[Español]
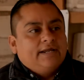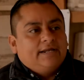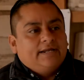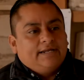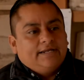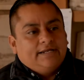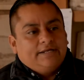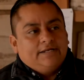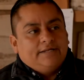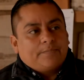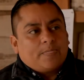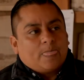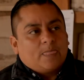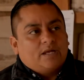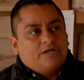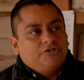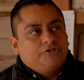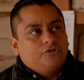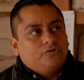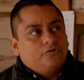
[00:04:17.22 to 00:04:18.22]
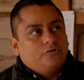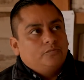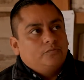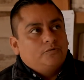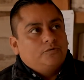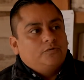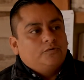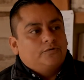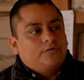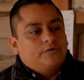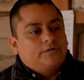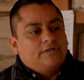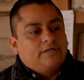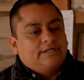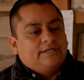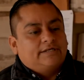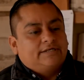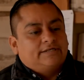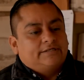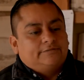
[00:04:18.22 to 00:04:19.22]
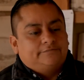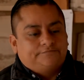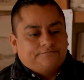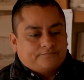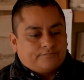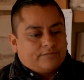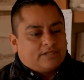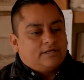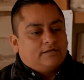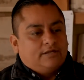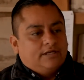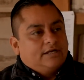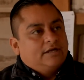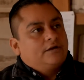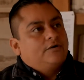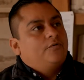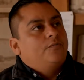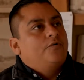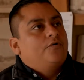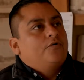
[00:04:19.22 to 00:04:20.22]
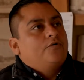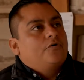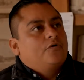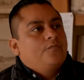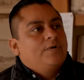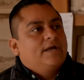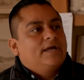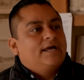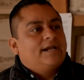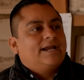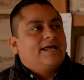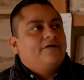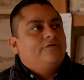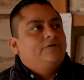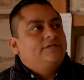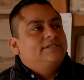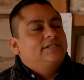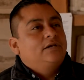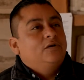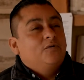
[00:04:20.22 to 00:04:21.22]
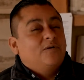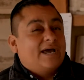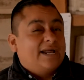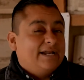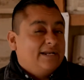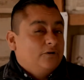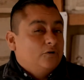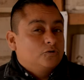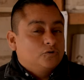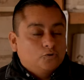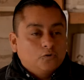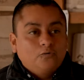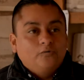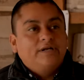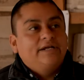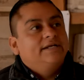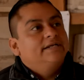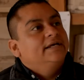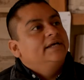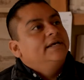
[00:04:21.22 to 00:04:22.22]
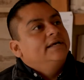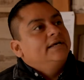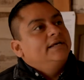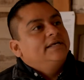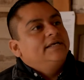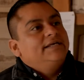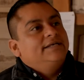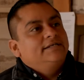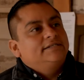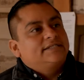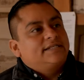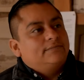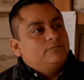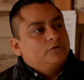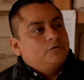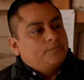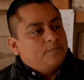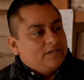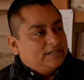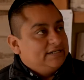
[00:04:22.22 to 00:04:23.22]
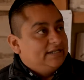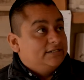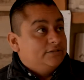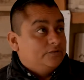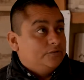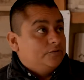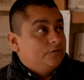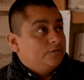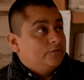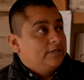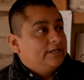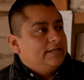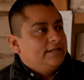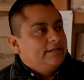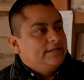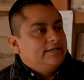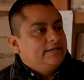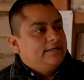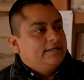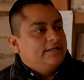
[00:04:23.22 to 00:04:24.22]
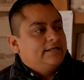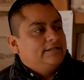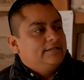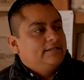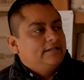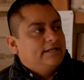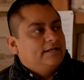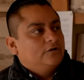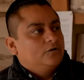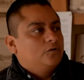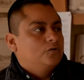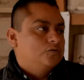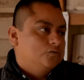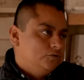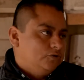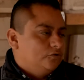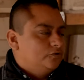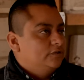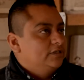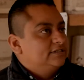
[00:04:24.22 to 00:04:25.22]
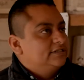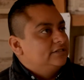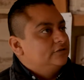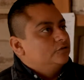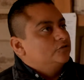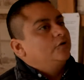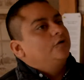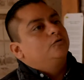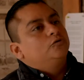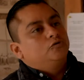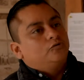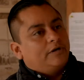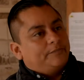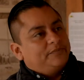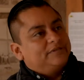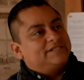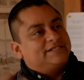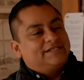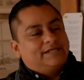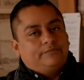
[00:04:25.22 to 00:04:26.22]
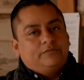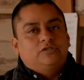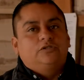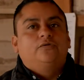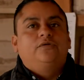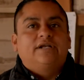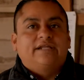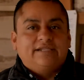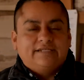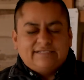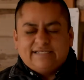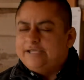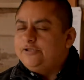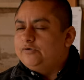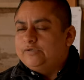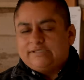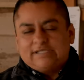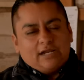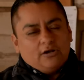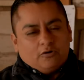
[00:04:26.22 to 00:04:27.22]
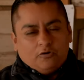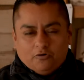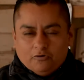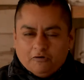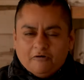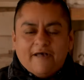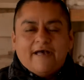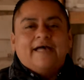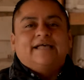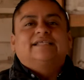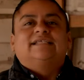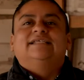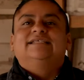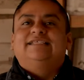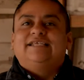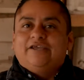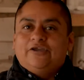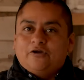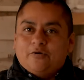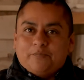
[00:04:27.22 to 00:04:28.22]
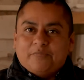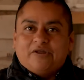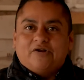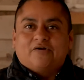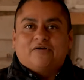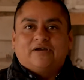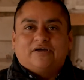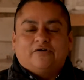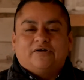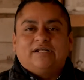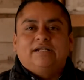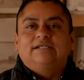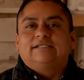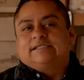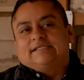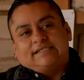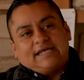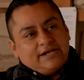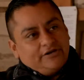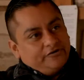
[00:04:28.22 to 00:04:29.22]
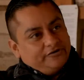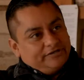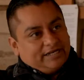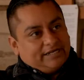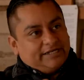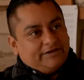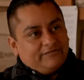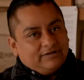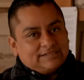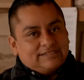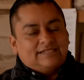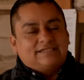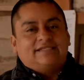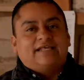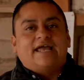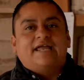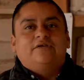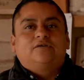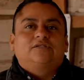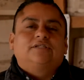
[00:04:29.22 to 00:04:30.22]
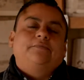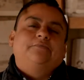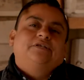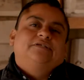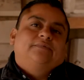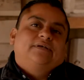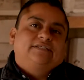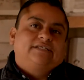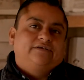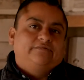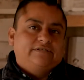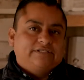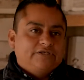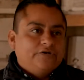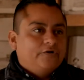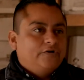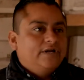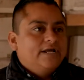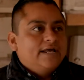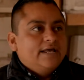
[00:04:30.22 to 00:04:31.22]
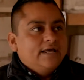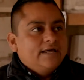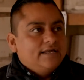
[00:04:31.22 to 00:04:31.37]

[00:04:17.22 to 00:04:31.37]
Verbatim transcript: Eh, yo tomo eh, como, como encargado este lugar en octubre y estamos planeando eh, en, conjunto con el Instituto de Cultura precisamente un rediseño. Es algo sencillo, pero creo que necesario. Ya lleva siete años la misma exhibición